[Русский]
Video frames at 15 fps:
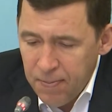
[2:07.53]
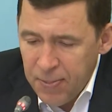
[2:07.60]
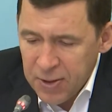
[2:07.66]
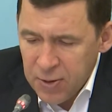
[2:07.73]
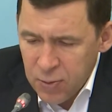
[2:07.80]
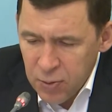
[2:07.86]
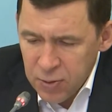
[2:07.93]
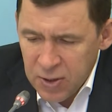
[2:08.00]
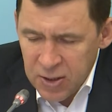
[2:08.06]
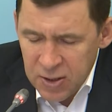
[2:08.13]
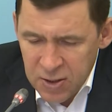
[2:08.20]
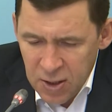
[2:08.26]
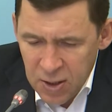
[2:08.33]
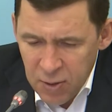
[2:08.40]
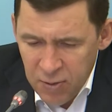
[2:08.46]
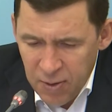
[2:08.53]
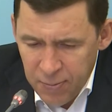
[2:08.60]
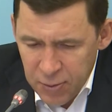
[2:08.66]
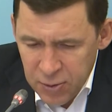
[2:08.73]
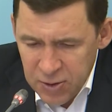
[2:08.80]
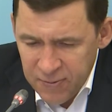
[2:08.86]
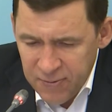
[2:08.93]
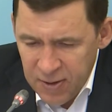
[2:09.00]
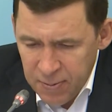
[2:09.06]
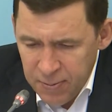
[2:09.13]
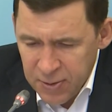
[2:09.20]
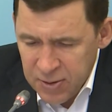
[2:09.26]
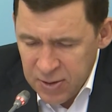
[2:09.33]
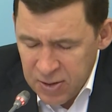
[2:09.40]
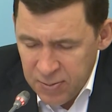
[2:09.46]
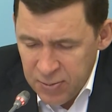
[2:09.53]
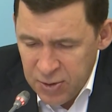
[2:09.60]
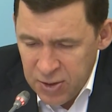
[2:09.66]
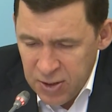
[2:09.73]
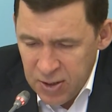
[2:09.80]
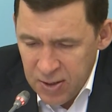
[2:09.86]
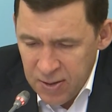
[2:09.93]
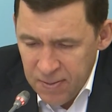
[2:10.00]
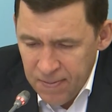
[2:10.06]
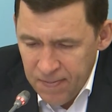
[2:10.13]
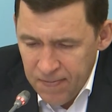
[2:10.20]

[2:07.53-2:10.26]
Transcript: подход к решению вопросов импортозамещения.